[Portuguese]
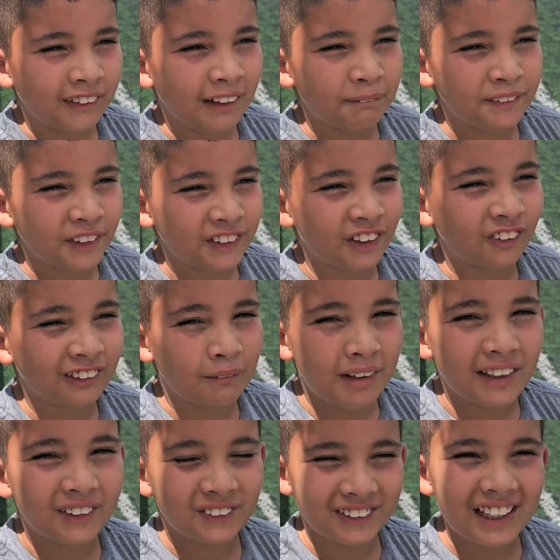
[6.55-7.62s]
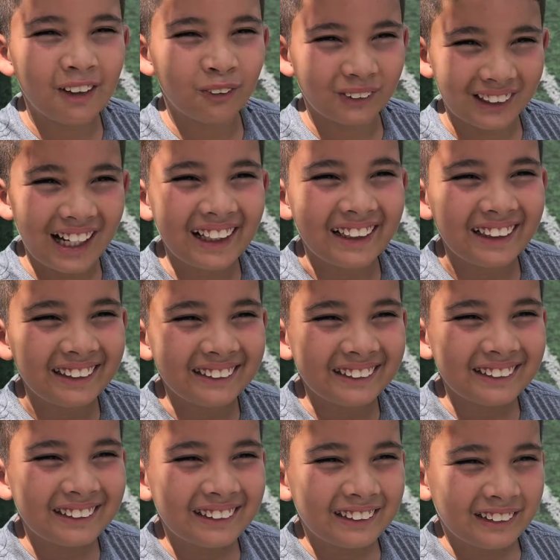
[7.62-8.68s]
A pessoa solta mais o celular,
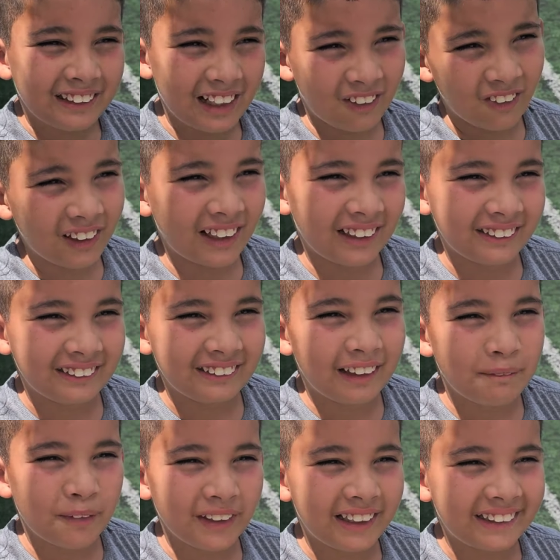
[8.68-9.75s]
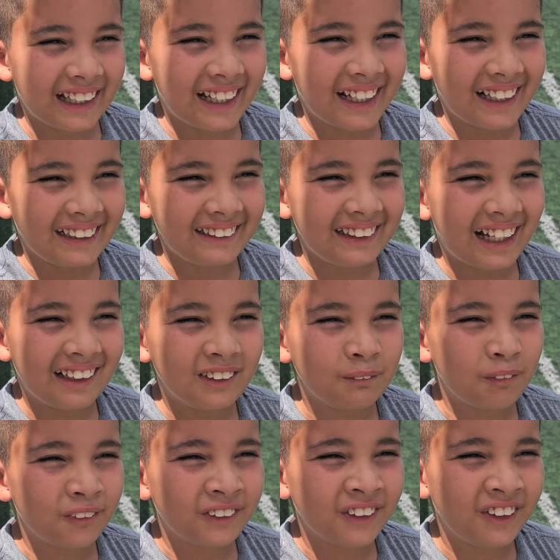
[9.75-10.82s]
que agora, depois dessa realidade,
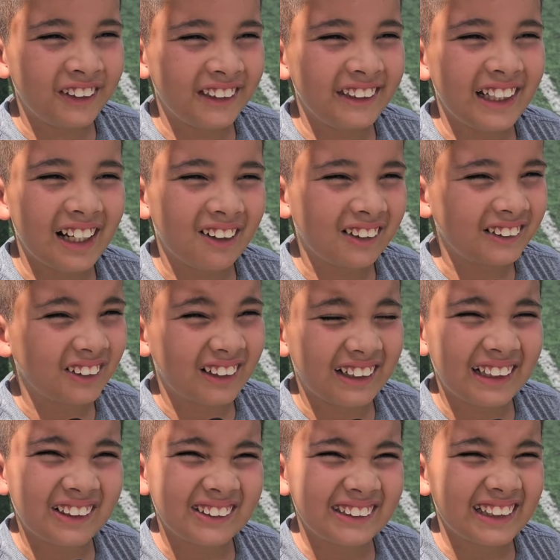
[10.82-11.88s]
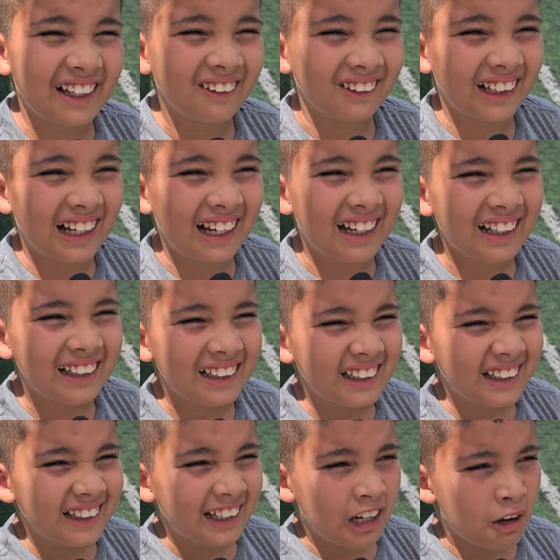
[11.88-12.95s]
por hoje em dia agora só quer negócio celular.
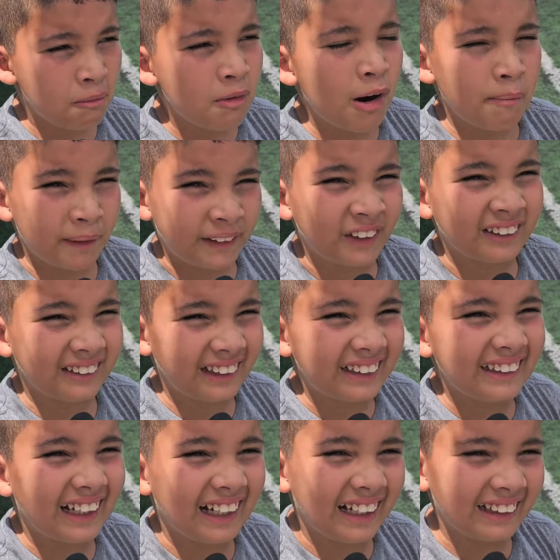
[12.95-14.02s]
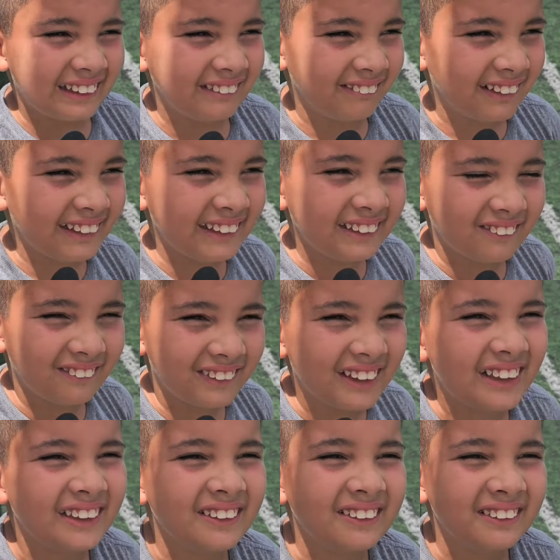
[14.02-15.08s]
É bom a pessoa treinar de vez em
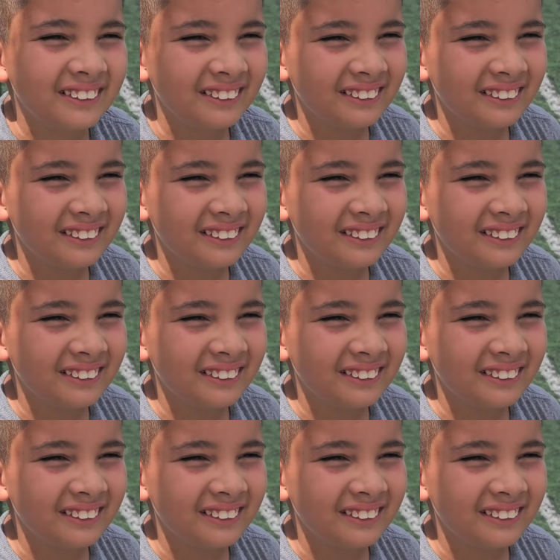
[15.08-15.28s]
quando.